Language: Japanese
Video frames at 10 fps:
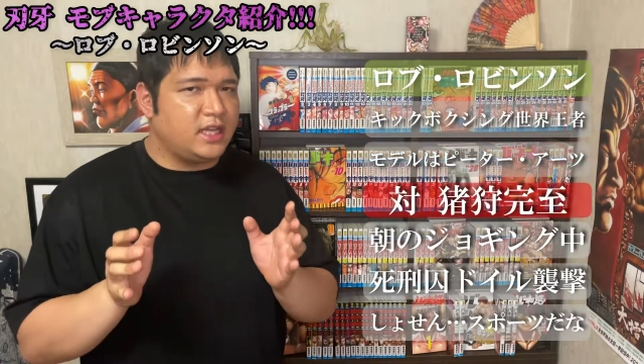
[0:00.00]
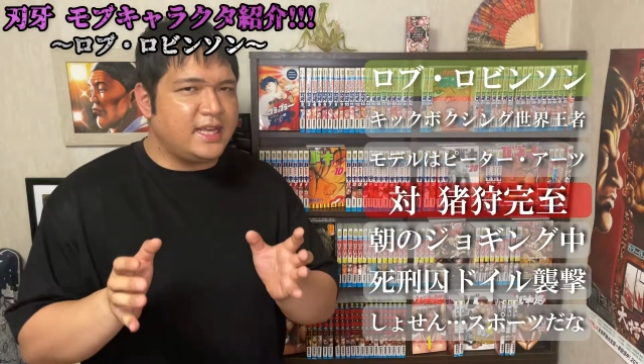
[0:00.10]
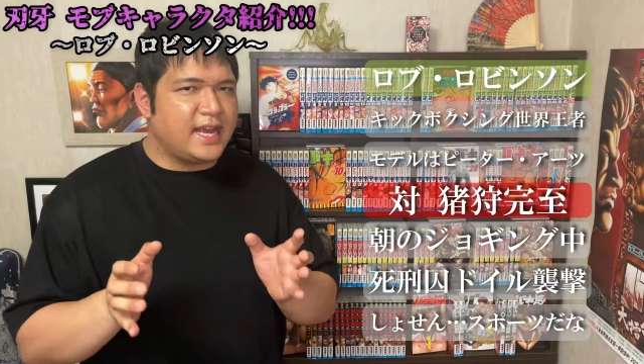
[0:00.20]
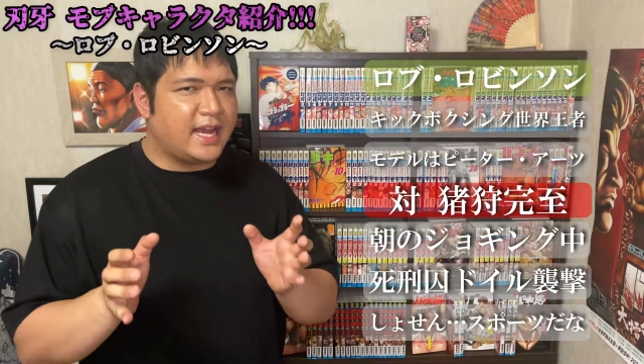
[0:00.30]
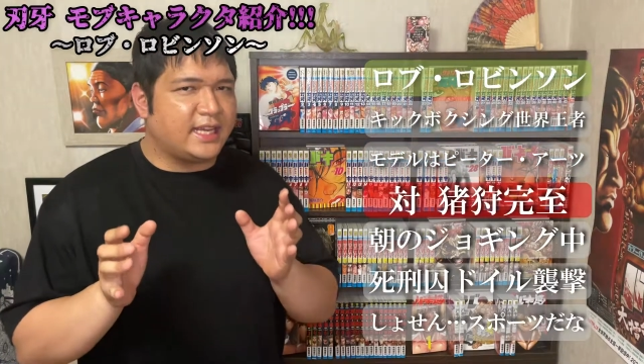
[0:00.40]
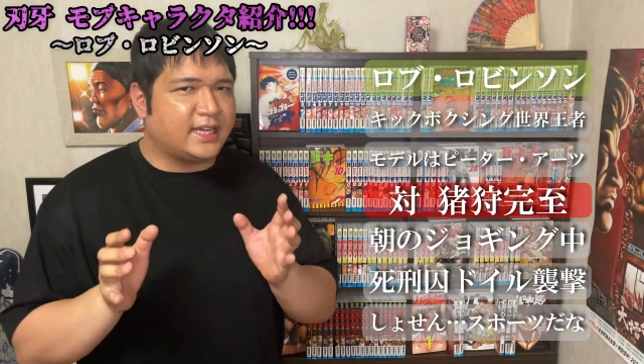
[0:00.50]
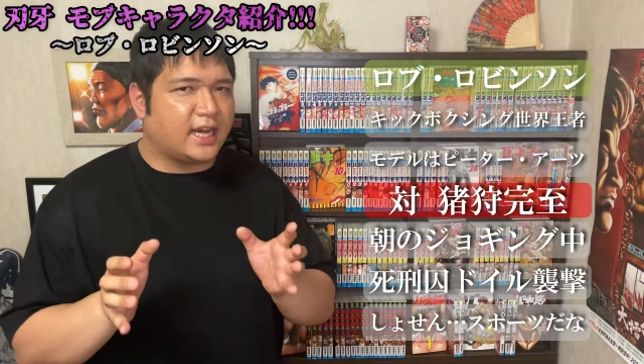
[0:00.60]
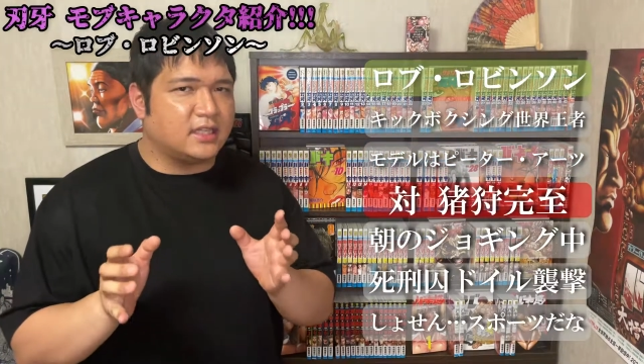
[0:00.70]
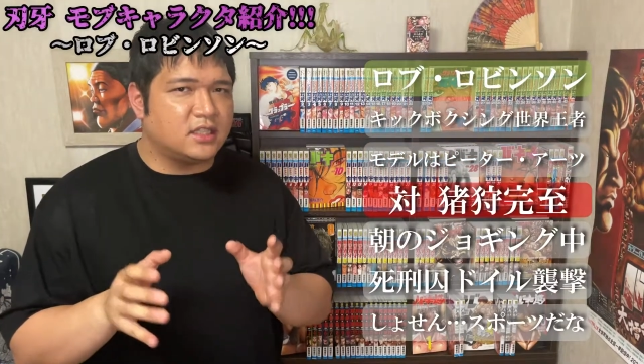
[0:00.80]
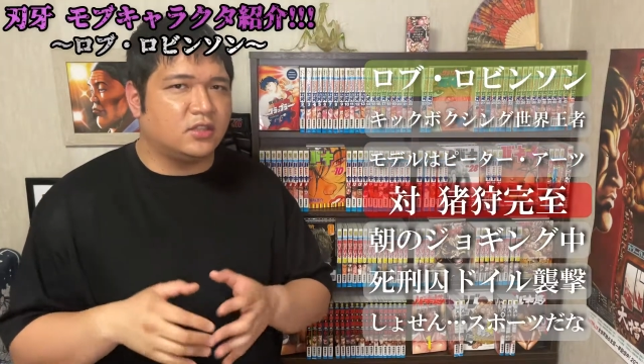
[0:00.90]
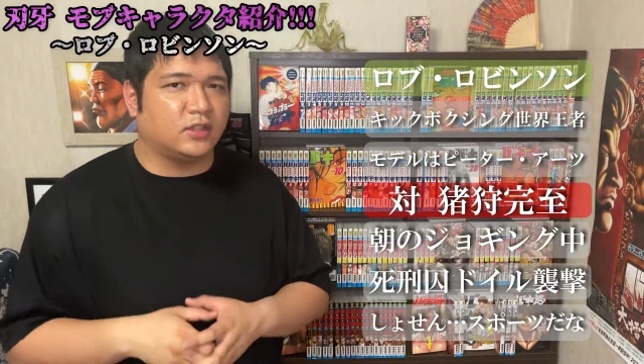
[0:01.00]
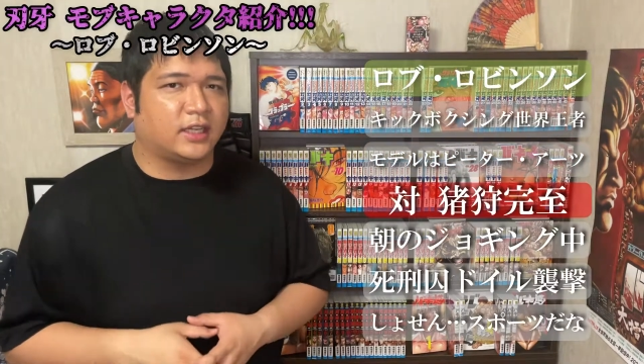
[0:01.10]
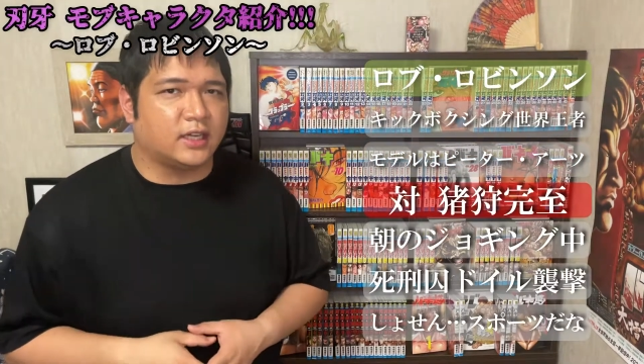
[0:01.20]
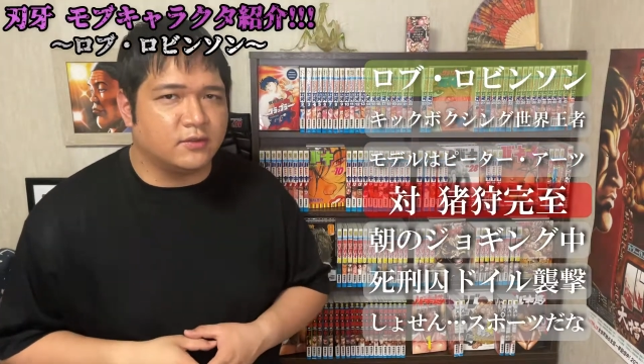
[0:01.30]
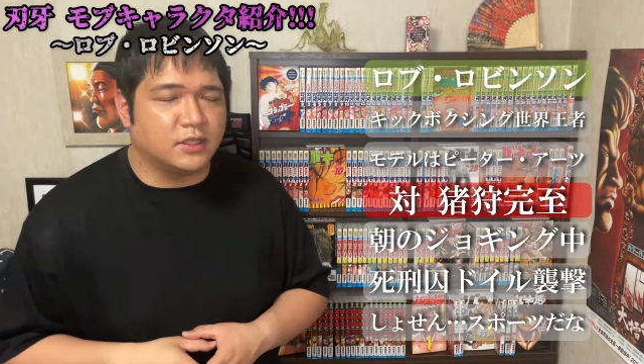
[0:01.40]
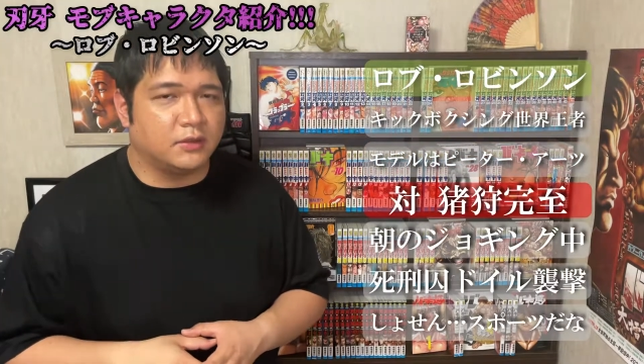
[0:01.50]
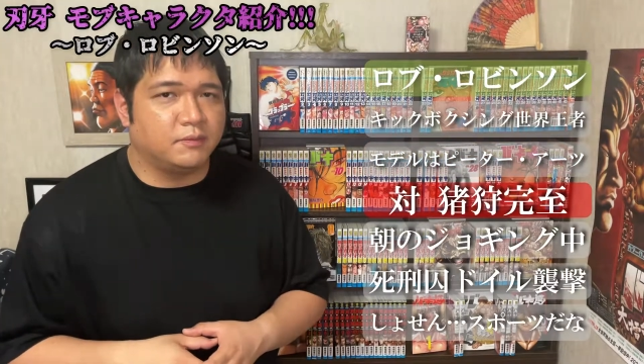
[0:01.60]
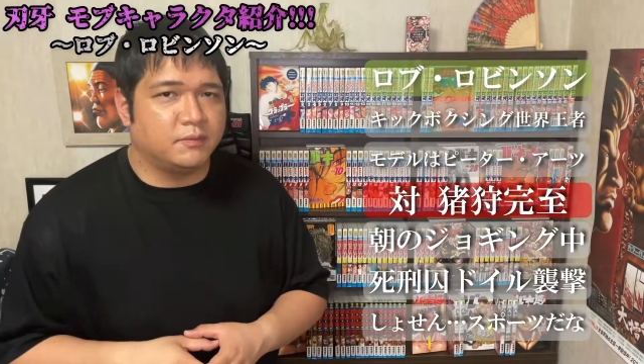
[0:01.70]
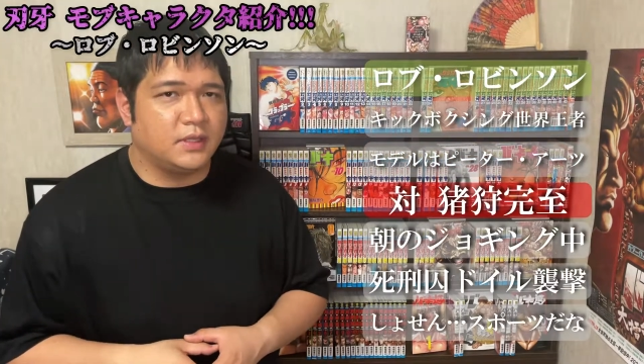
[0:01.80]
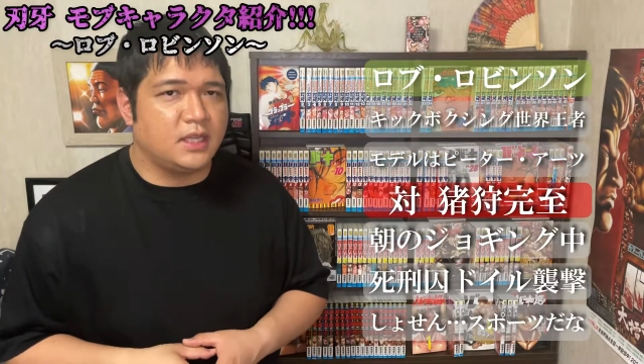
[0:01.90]
猪狩寛治と戦うんですよ。
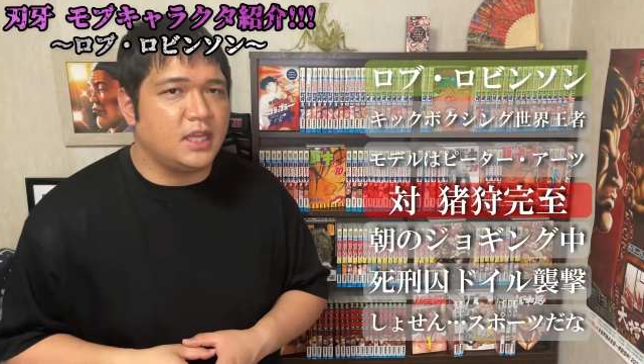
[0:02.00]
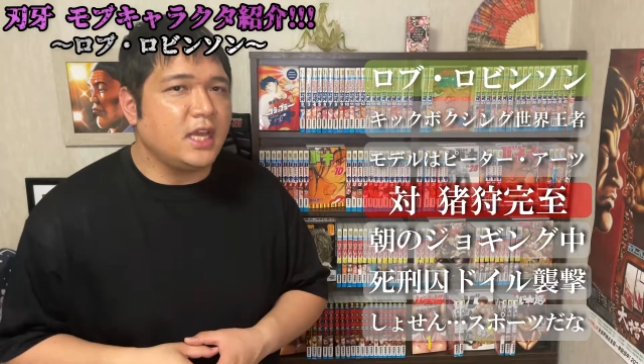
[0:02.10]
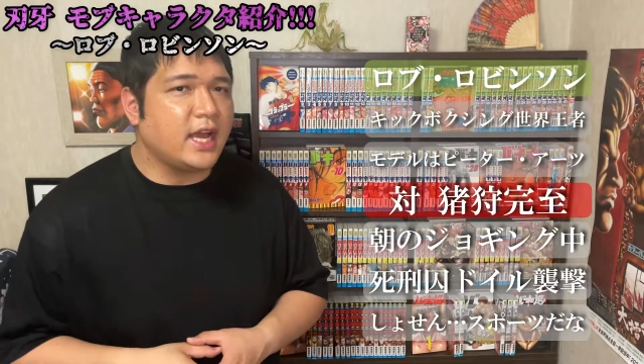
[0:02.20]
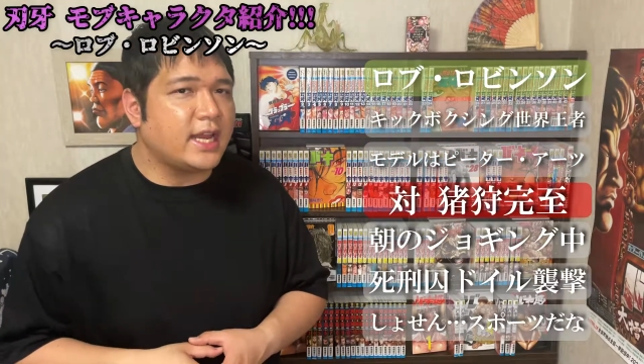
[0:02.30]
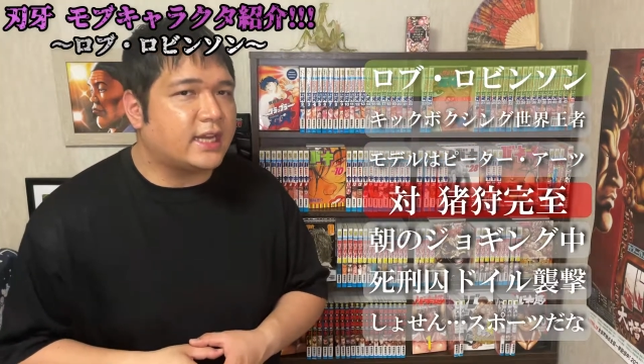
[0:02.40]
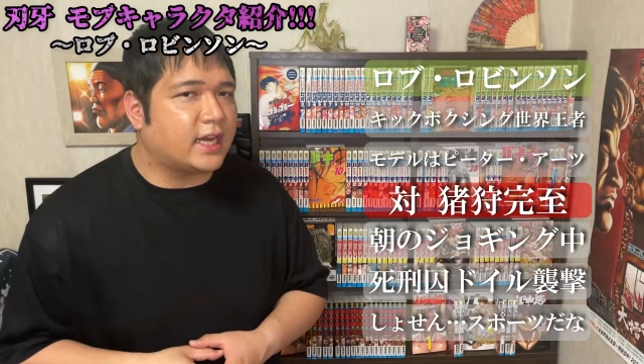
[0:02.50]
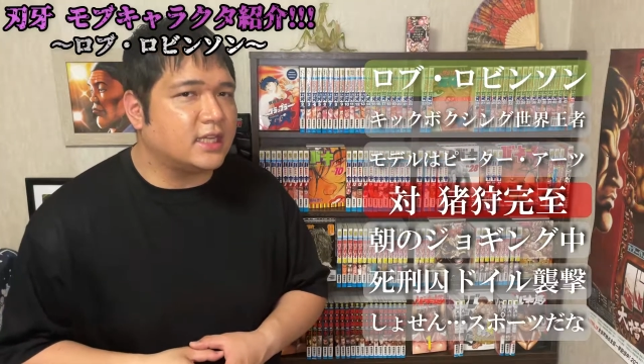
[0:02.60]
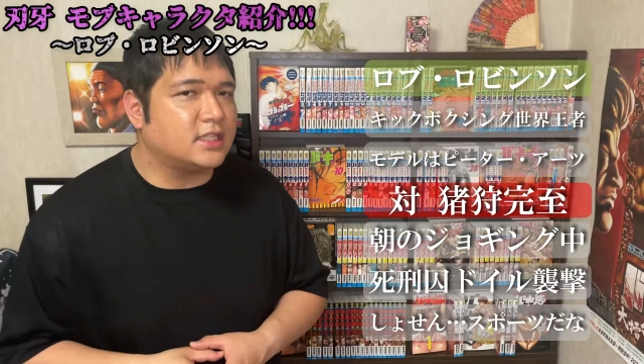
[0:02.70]
猪狩寛